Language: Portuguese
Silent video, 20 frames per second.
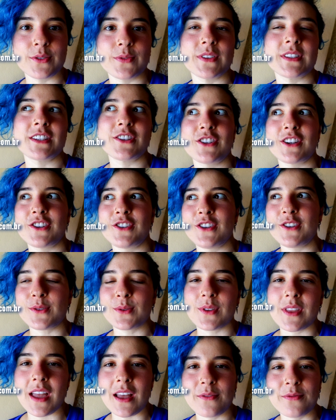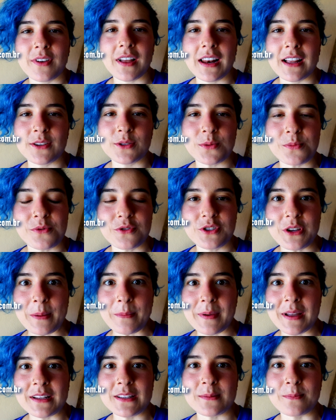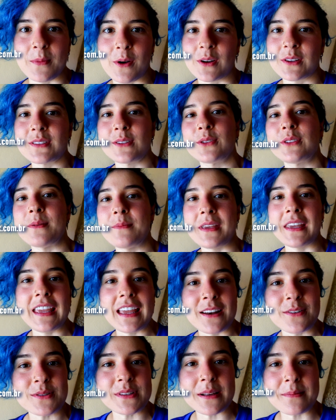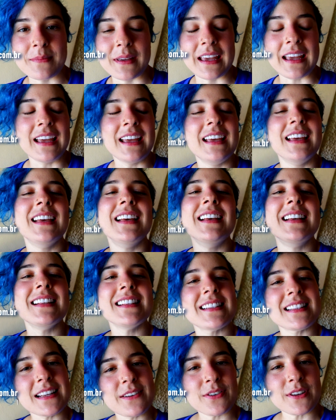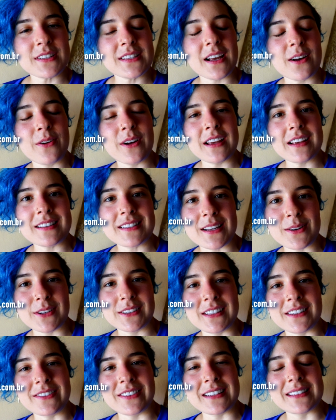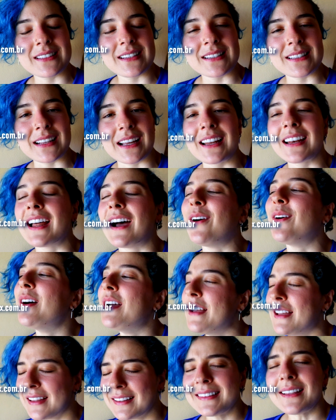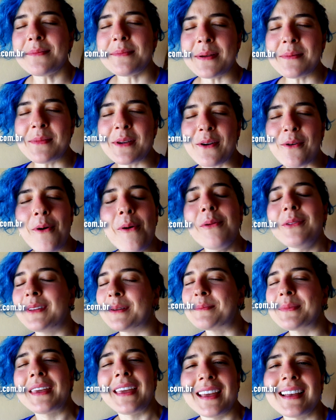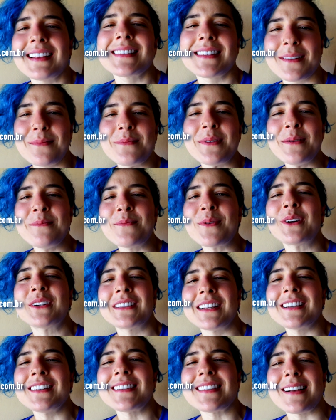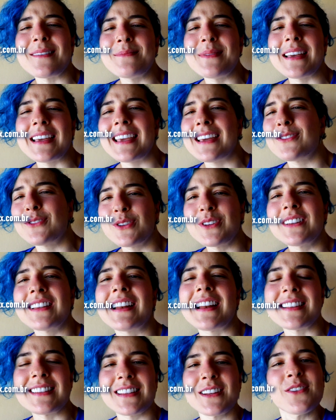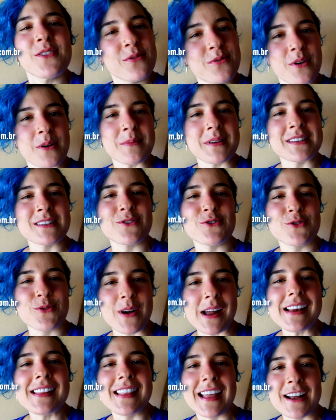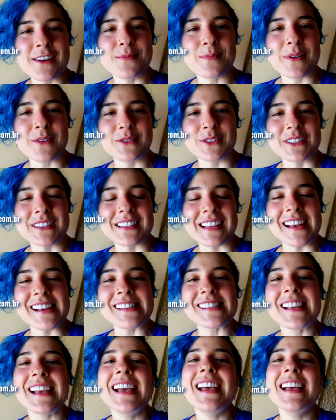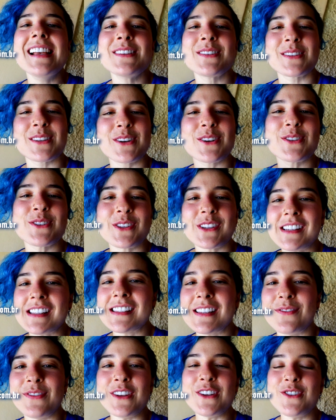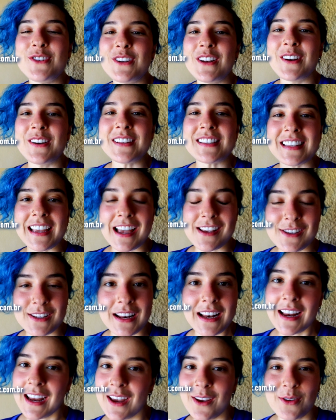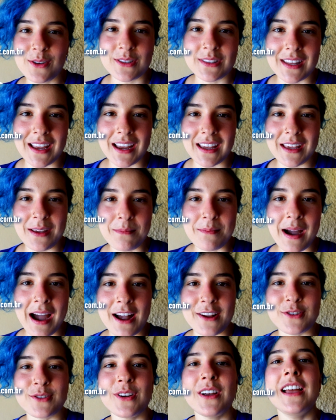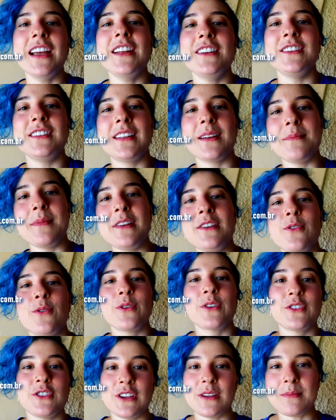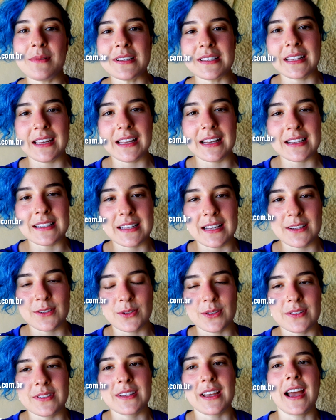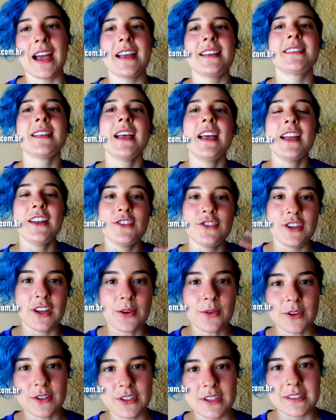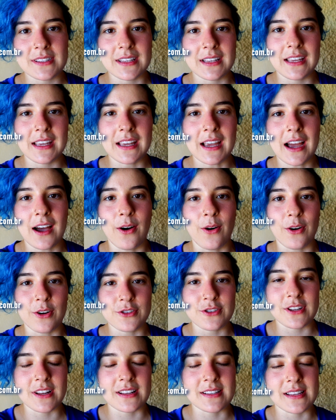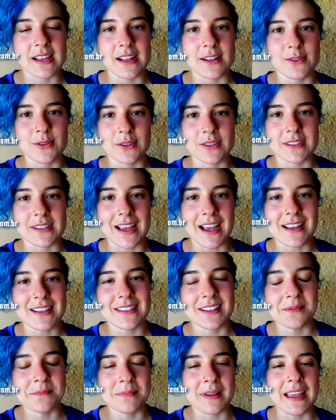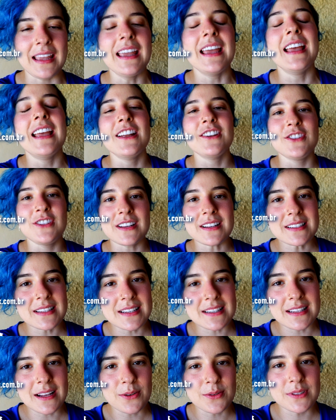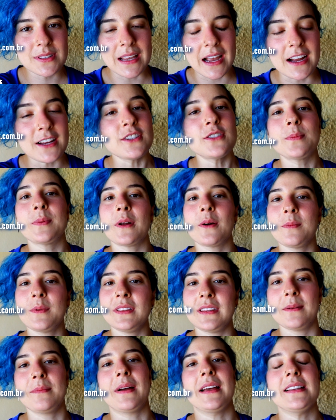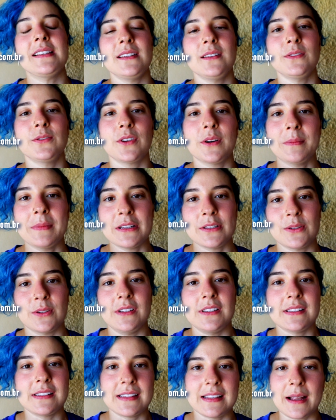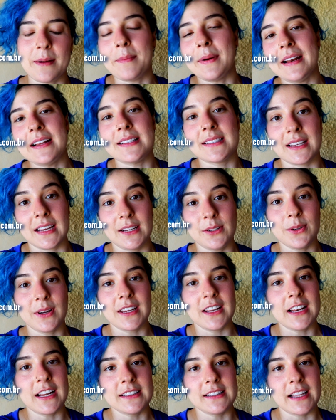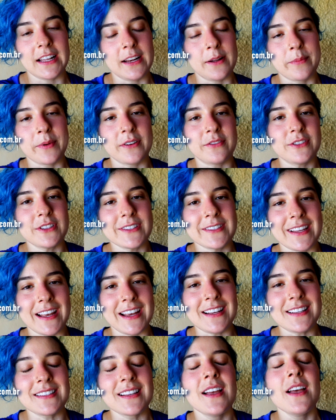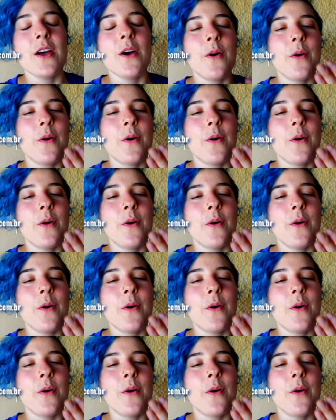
Se você já tinha escutado falar sobre o Diabetes Box, eu também quero saber. Se você conheceu através desse canal, também me conta, porque é sempre importante saber que eu tô trazendo informação de qualidade para vocês. Se você gostou desse vídeo, não esquece de clicar em gostei aqui embaixo, de também curtir e me seguir nas redes sociais, de curtir e seguir a Roche nas redes sociais também, de acessar o site para obter mais informações que tá aparecendo aqui na tela para vocês.